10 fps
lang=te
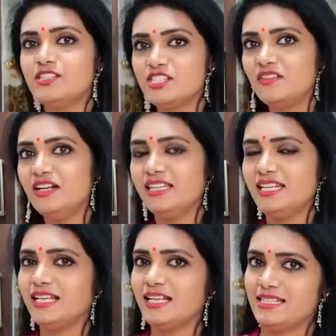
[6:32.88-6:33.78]
వచ్చిన
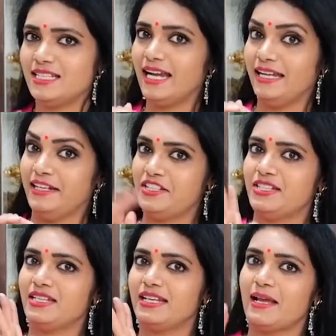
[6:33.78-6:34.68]
వాళ్ళందరికీ ఖచ్చితంగా
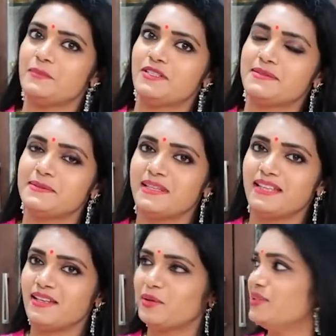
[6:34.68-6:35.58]
అటెన్షన్ గ్రాప్ చేస్తుంది
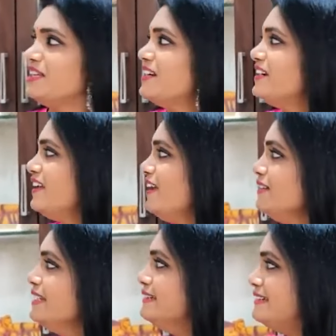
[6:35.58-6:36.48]
ఏదైనా ఉంది అని అంటే ఈ